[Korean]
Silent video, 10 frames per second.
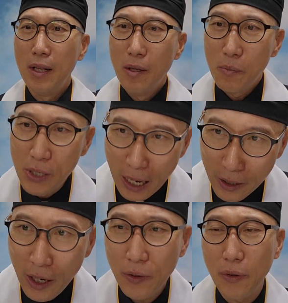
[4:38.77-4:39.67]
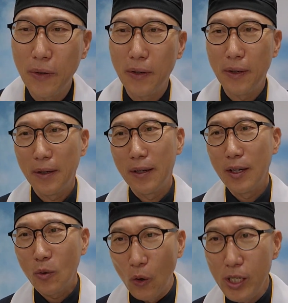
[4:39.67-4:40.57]
미안해요.
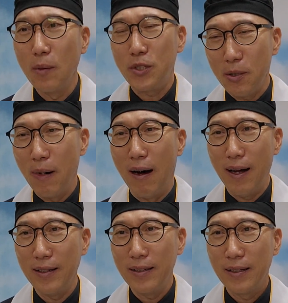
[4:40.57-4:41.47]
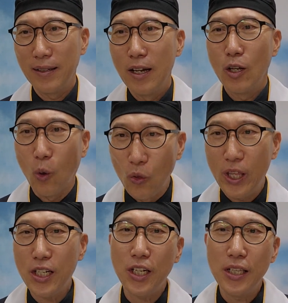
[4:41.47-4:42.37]
돈이 없지만 돈
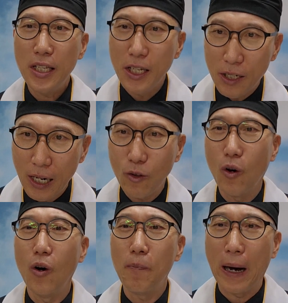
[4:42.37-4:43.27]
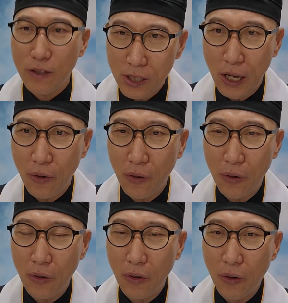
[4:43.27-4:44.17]
대신 이거라도 받으세요.